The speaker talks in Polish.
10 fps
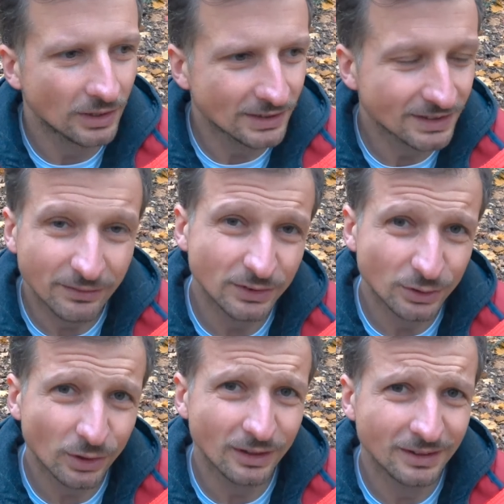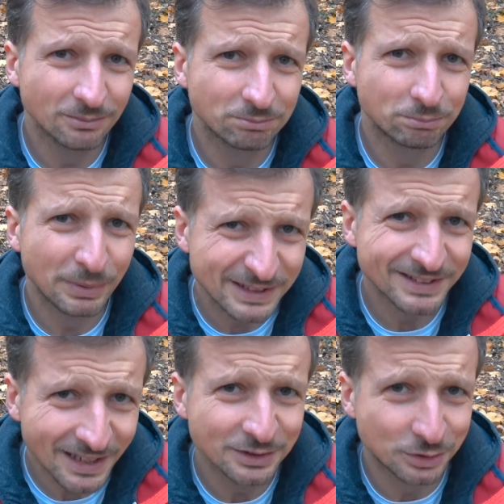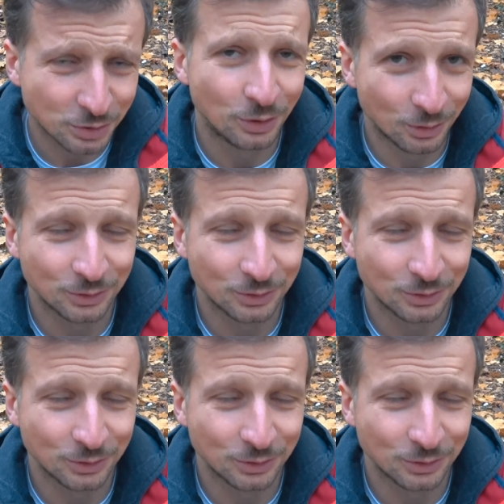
Ona jest nawet trochę bez sensu